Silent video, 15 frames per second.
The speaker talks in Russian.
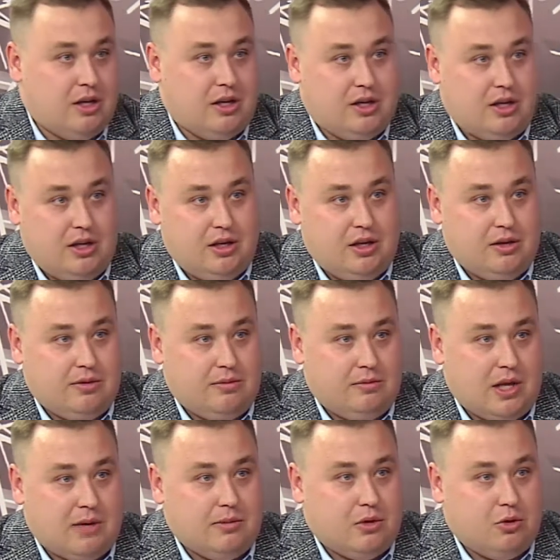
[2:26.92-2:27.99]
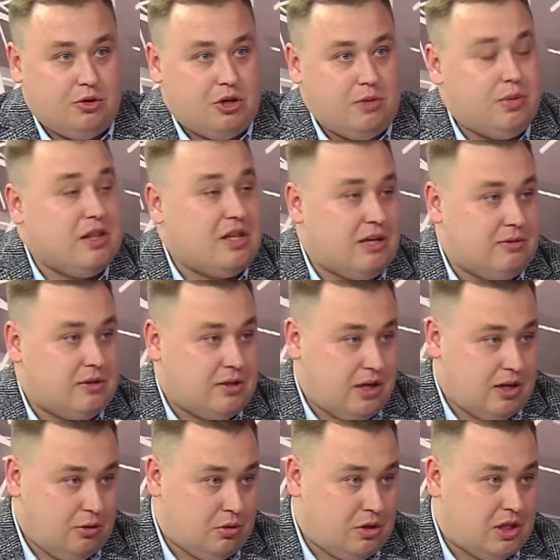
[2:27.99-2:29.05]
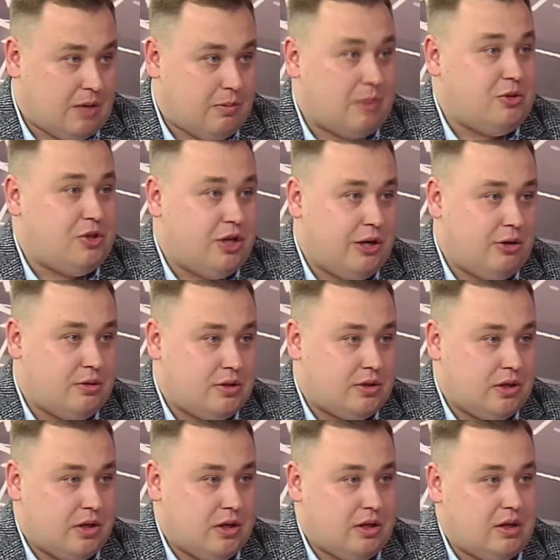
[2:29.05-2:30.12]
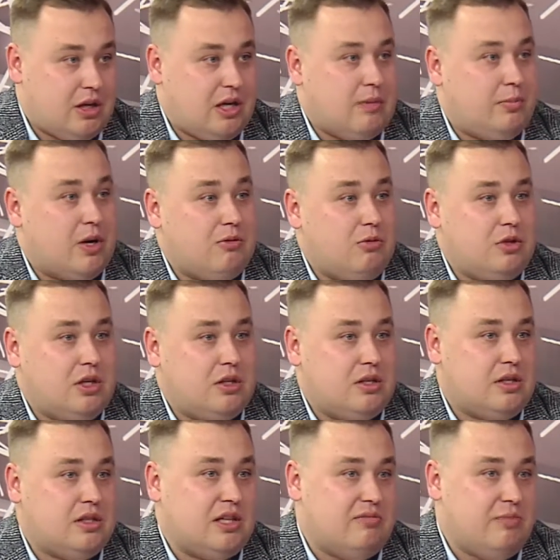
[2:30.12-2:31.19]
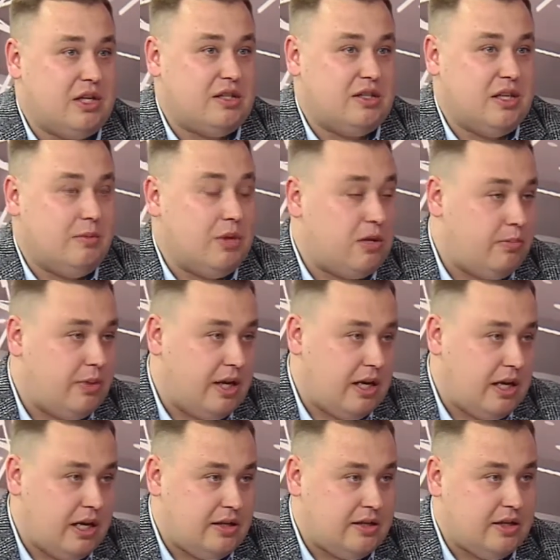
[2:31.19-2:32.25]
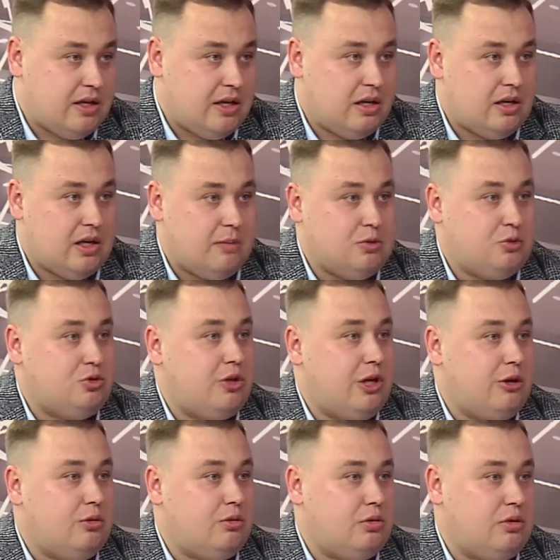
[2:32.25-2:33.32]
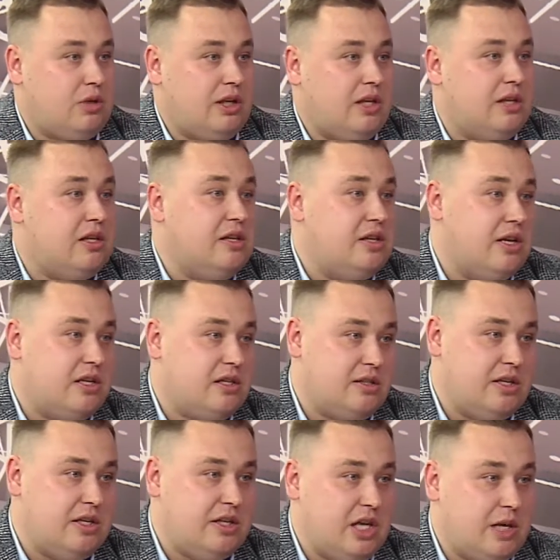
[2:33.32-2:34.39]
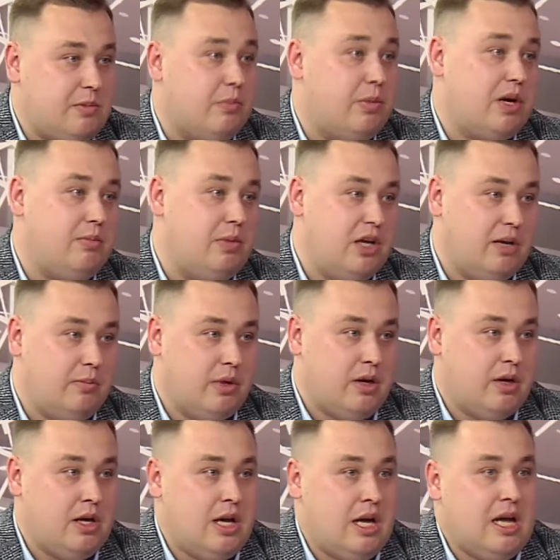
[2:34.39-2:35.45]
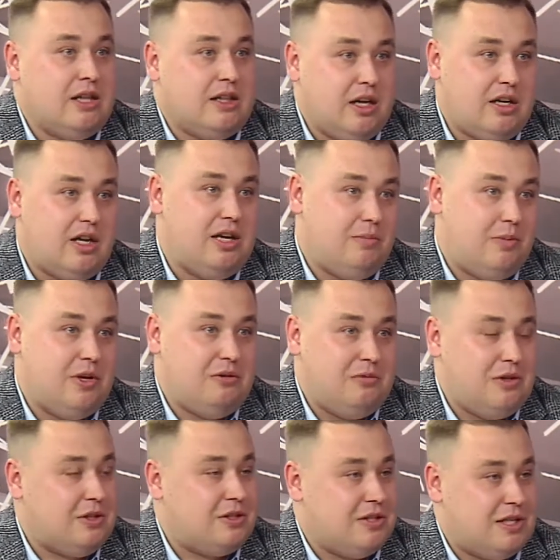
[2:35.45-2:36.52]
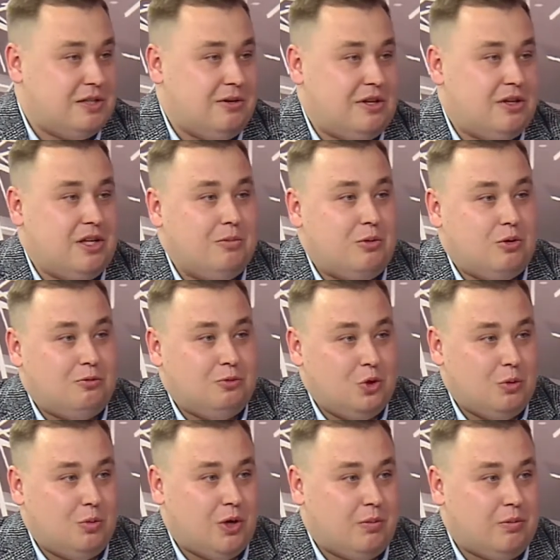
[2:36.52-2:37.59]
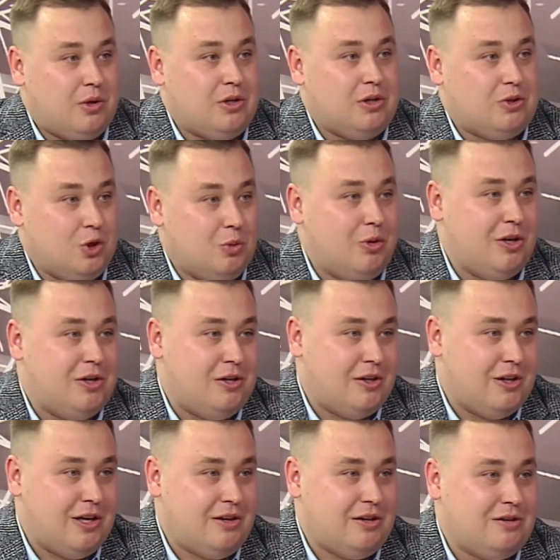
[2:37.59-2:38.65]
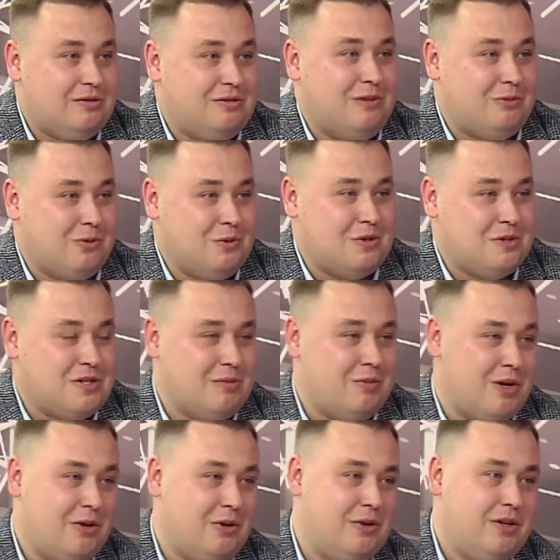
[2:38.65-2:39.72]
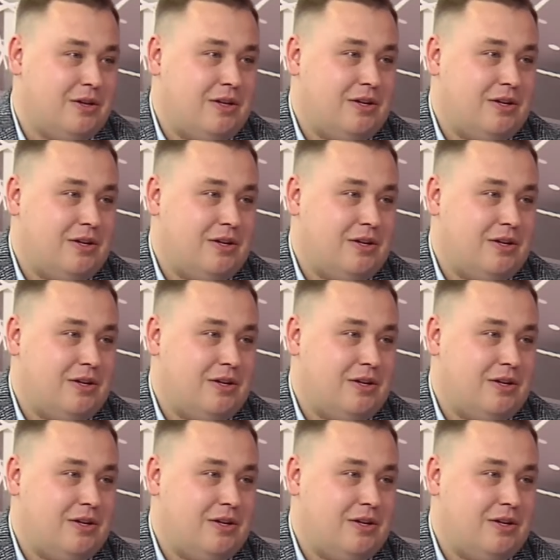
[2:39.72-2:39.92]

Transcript: И нам очень понравилось, как люди там общаются, как проводят совместные мероприятия, обсуждают какие-то интересные темы, проблемы. Так и появилось название «Добро в добром», «Добрые дела» во Фрунзенском районе.